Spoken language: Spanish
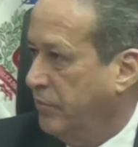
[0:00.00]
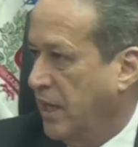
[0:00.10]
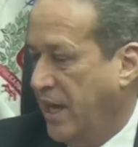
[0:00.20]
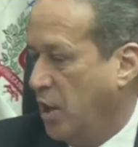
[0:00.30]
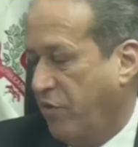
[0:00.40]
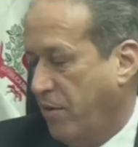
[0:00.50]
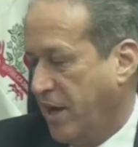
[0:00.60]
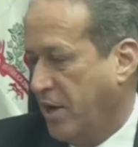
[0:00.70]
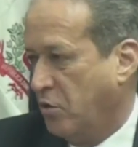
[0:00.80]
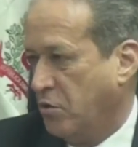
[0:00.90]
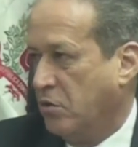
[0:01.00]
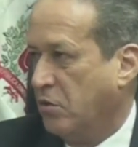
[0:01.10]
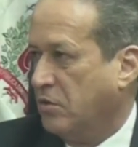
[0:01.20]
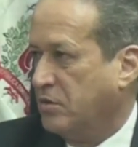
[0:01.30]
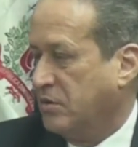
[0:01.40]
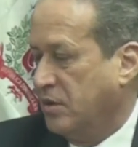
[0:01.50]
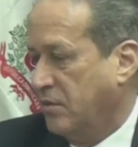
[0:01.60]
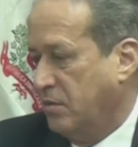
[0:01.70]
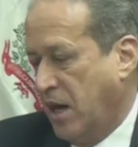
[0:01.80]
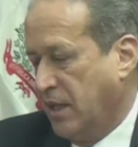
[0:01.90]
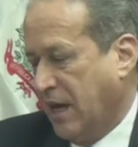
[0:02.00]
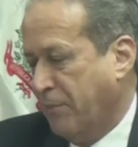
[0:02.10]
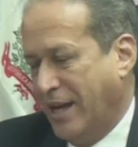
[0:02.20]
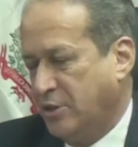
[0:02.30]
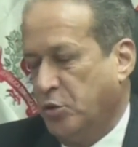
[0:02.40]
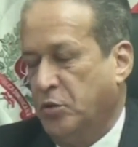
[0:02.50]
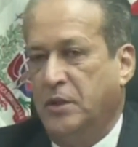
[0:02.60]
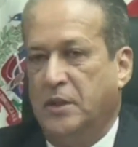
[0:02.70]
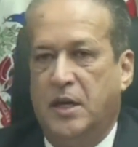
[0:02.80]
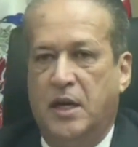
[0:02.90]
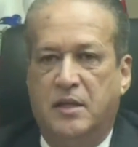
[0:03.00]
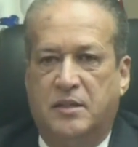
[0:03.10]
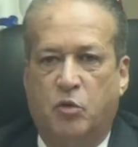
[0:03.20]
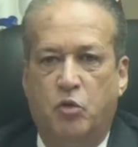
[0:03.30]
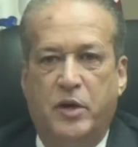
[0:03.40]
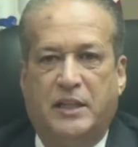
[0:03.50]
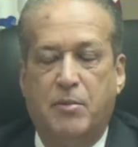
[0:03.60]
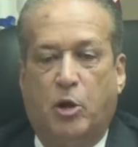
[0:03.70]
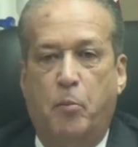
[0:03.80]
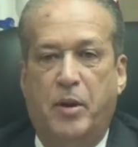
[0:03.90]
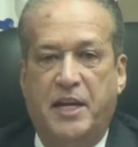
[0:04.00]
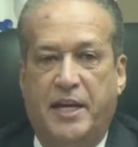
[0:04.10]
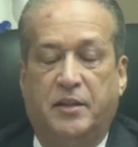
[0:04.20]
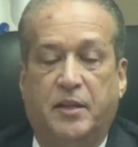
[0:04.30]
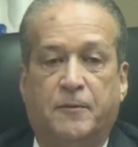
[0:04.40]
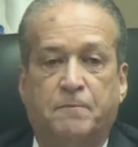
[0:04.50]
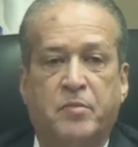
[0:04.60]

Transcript: enero, febrero, hasta marzo según lo estime conveniente.